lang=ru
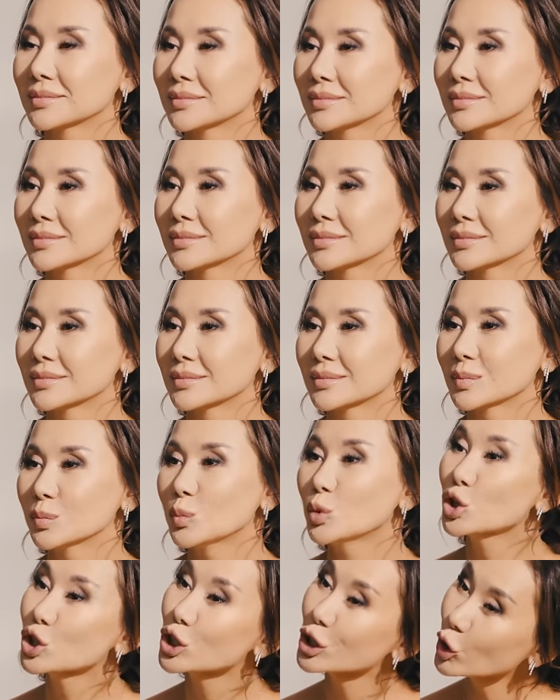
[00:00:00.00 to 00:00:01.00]
То есть у человека
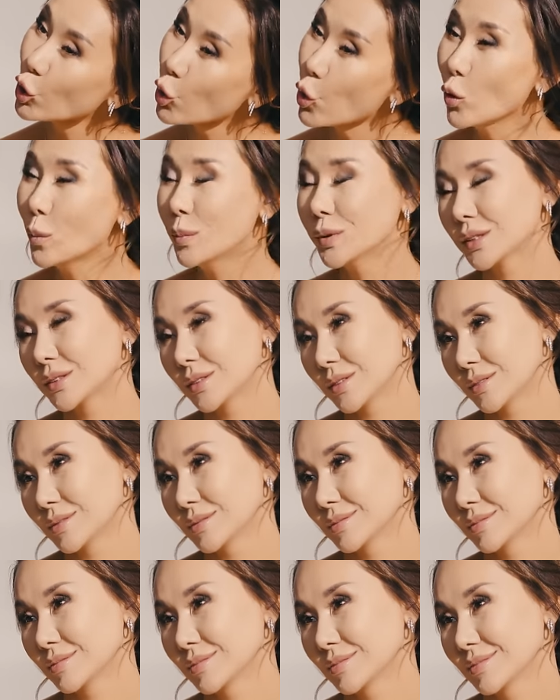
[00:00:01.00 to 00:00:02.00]
отпадают Может,
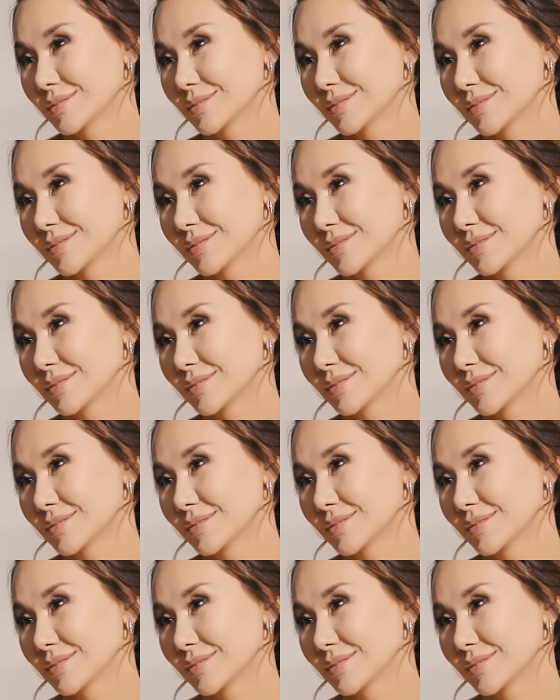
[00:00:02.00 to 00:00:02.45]
сомнения. Это, это не